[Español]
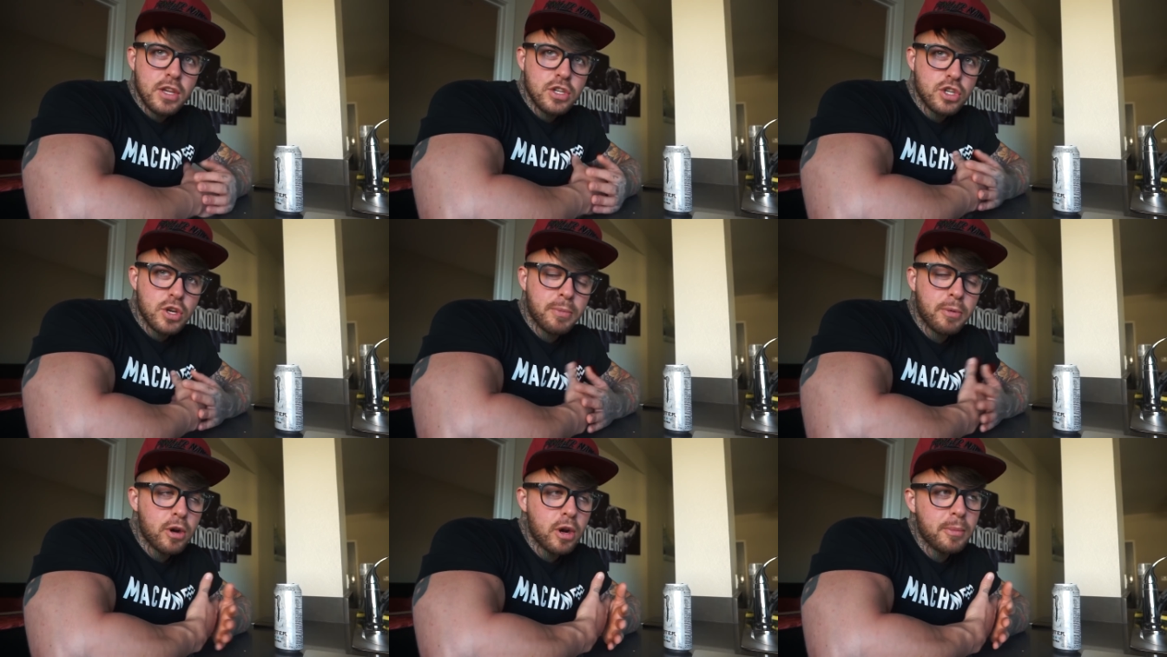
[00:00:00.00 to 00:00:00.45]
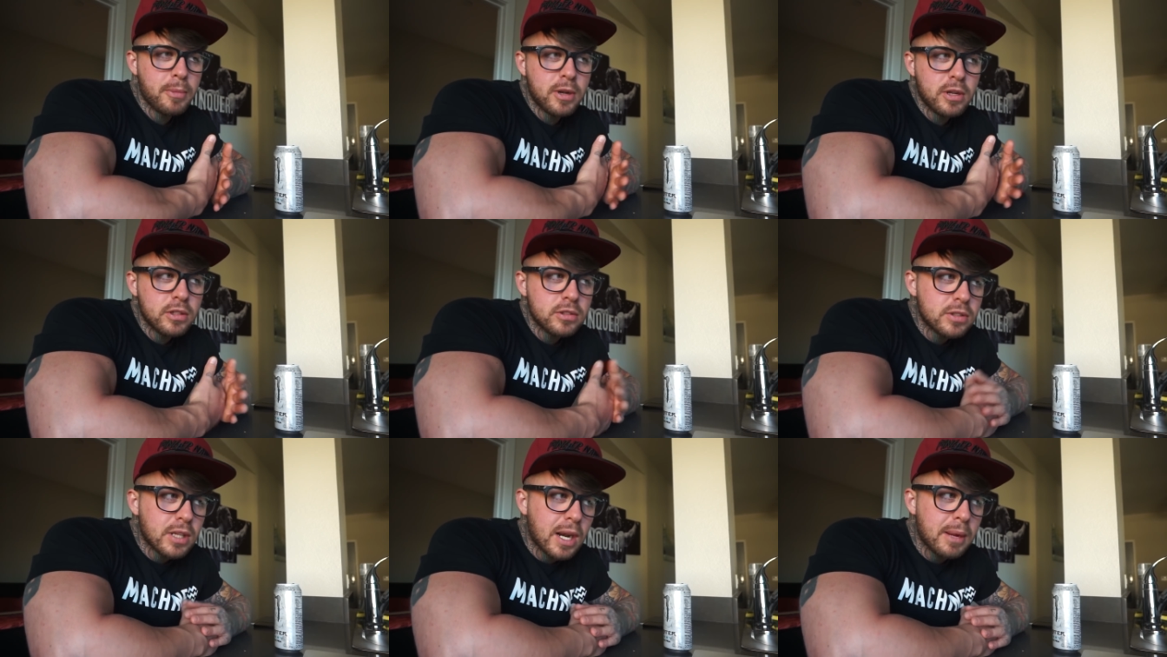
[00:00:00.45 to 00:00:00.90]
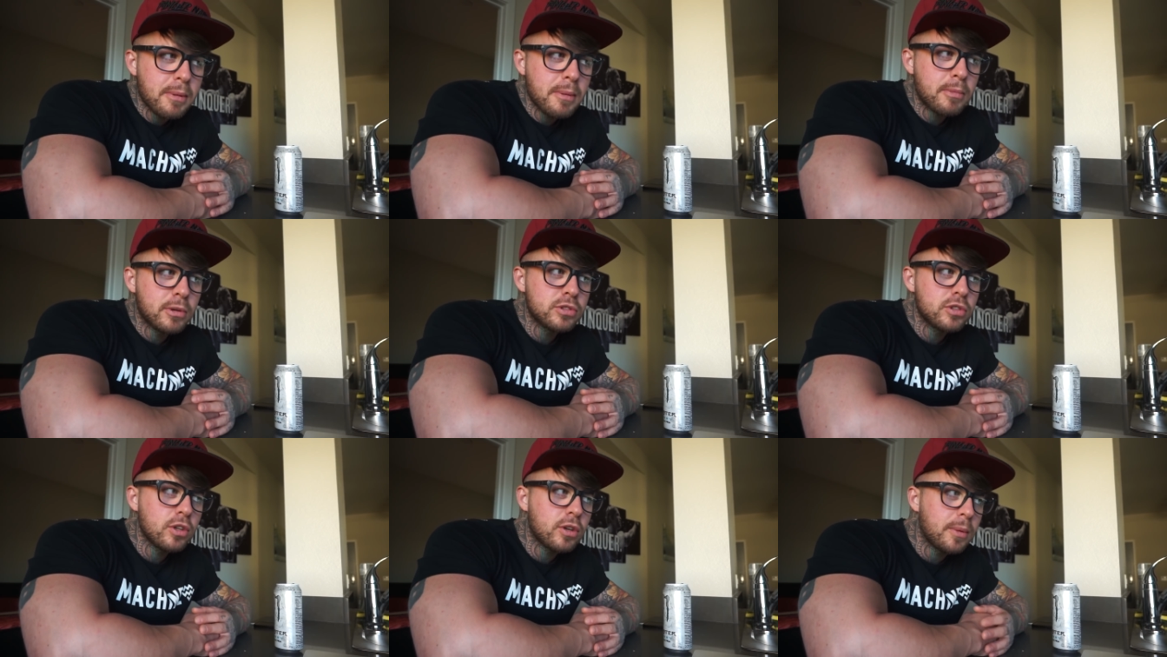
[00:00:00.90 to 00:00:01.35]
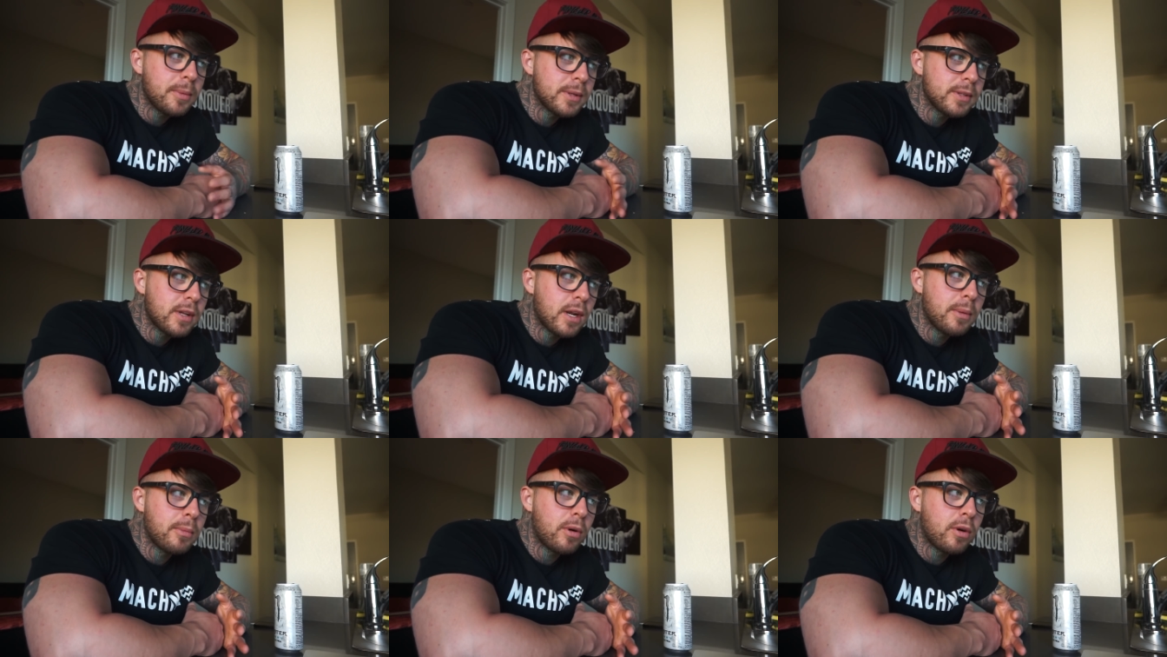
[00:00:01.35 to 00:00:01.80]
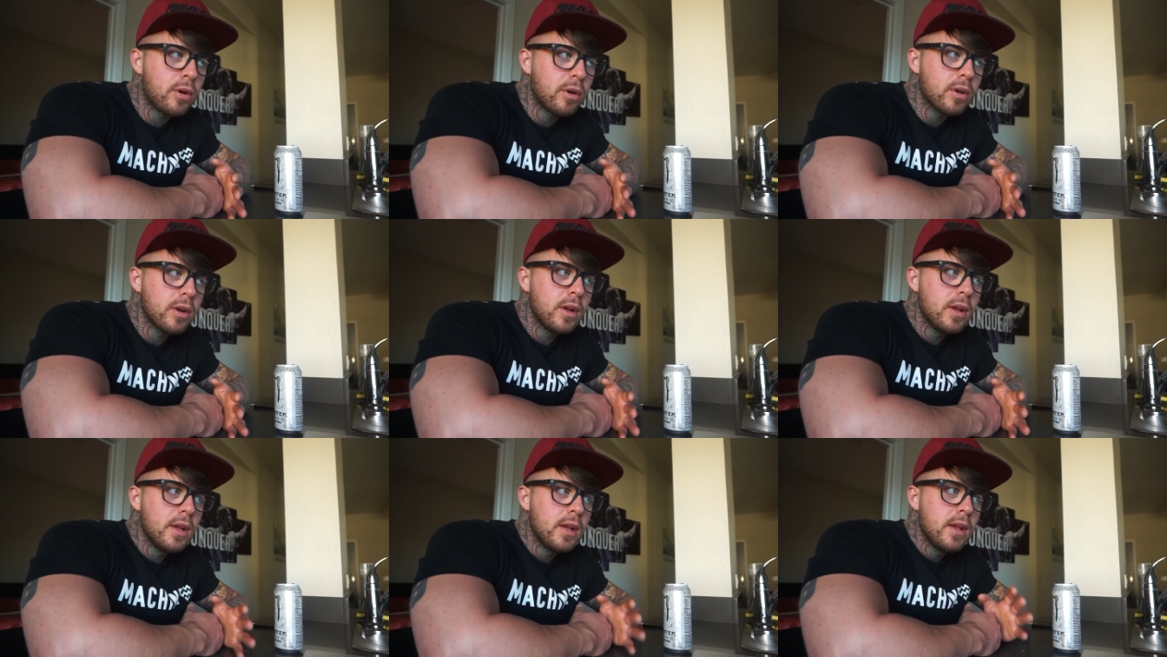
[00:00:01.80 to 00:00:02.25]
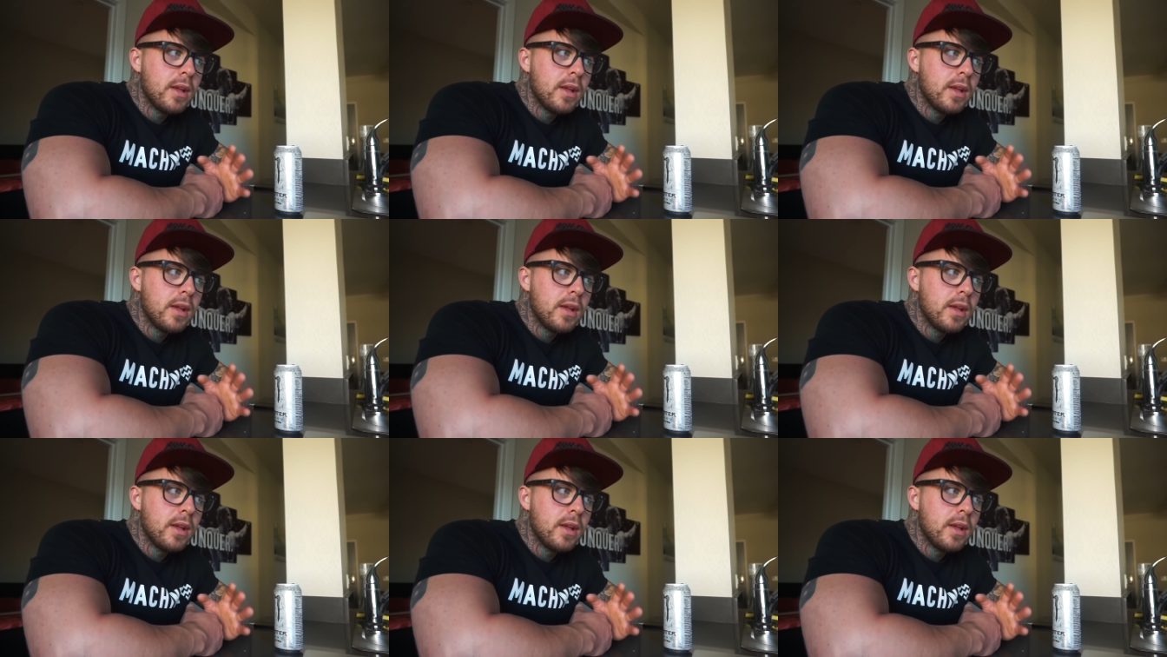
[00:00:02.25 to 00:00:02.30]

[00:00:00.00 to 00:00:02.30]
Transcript: Yo por lo menos ahora mismo estoy comiendo a lo mejor